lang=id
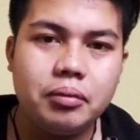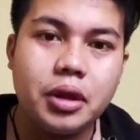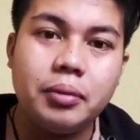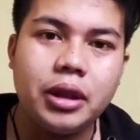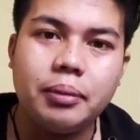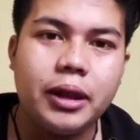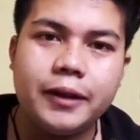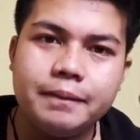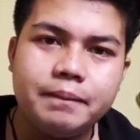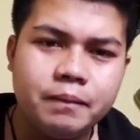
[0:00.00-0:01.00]
teman-teman.
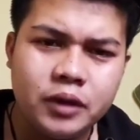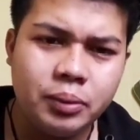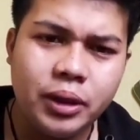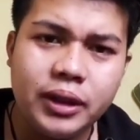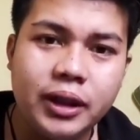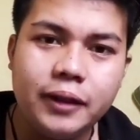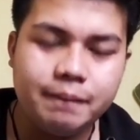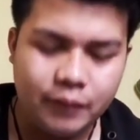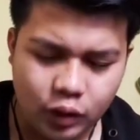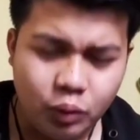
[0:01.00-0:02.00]
Sebenarnya
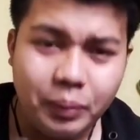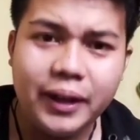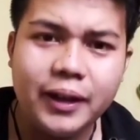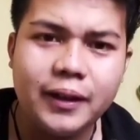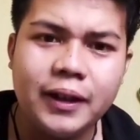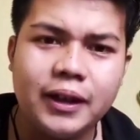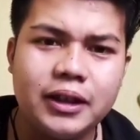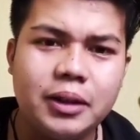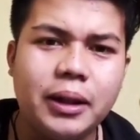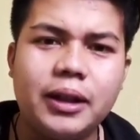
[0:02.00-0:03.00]
aku pengen ganti
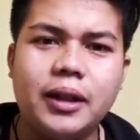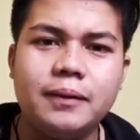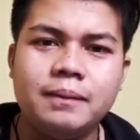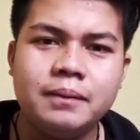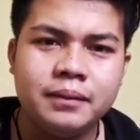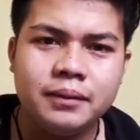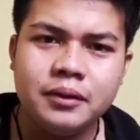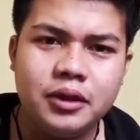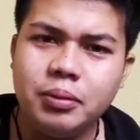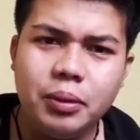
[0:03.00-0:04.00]
kacamata,
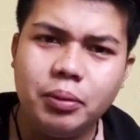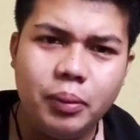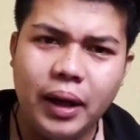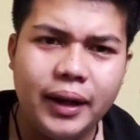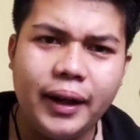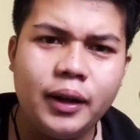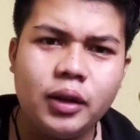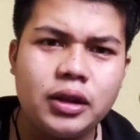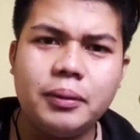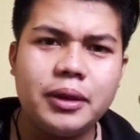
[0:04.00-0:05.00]
cuman belum ada
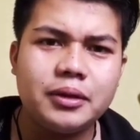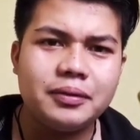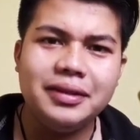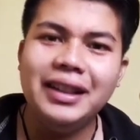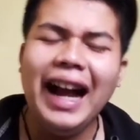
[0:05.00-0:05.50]
endorse yang masuk.